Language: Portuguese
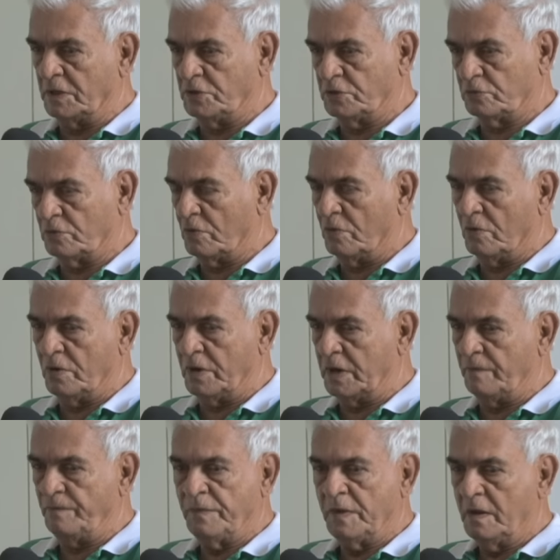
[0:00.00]
da
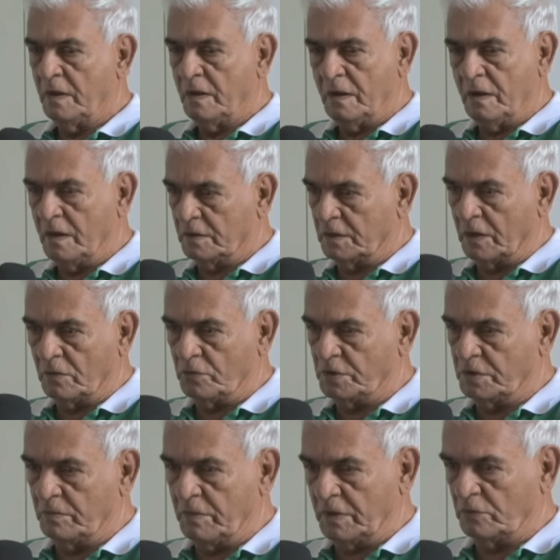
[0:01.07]
história, ele tem
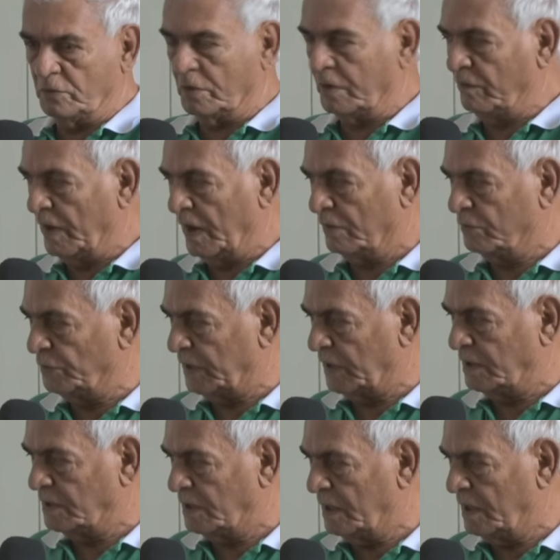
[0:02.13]
conhecimento do que vai
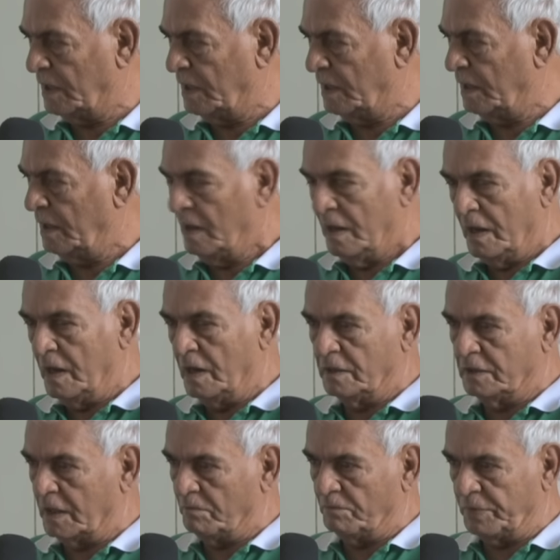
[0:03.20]
acontecer,
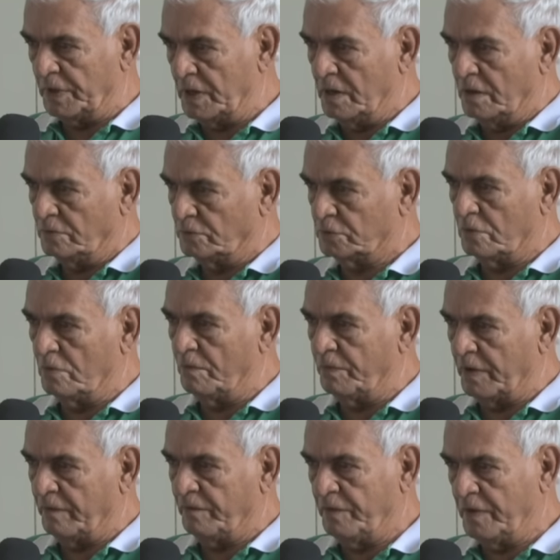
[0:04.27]
ele tem planos com o
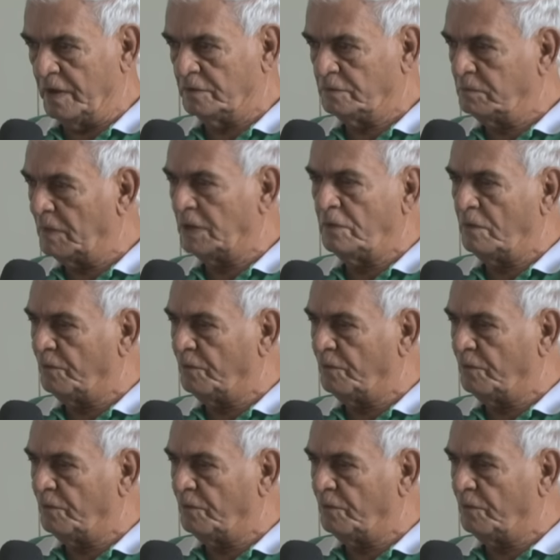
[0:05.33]
prefeito, mas